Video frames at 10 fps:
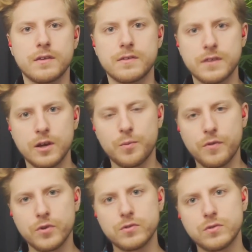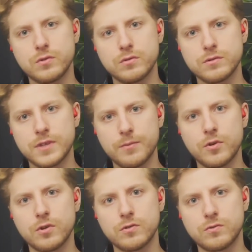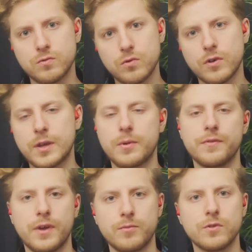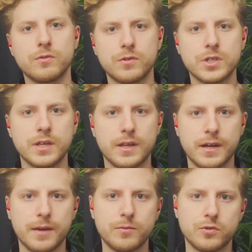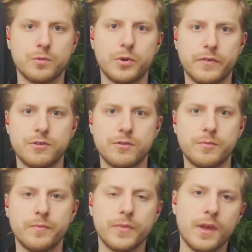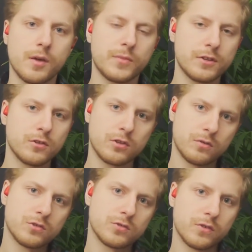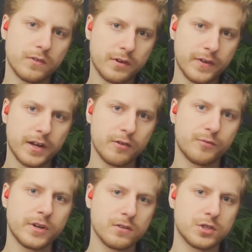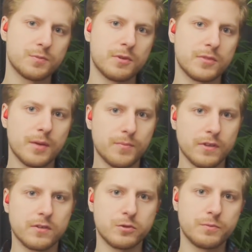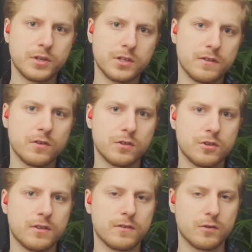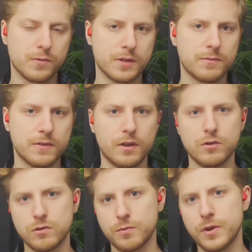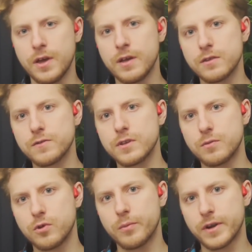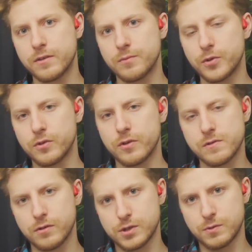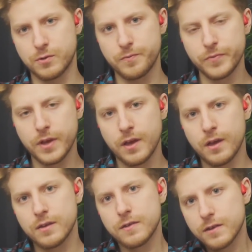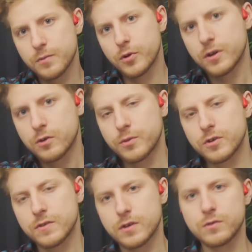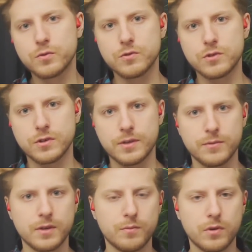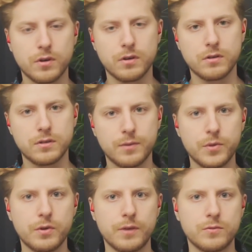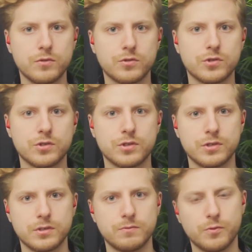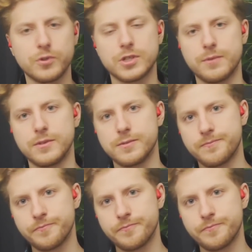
Z tego powodu sam go długo namawiałem do dołączenia na KM, który prowadziłem. Mancio dołączył do serwera i w bardzo szybkim tempie zdobył pierwsze 100 tysięcy subskrypcji na YouTube, co wtedy było bardzo imponującą liczbą. Niestety kilku miesiącach odwrócił się ode mnie, bo nie byłem już e, mu potrzebny.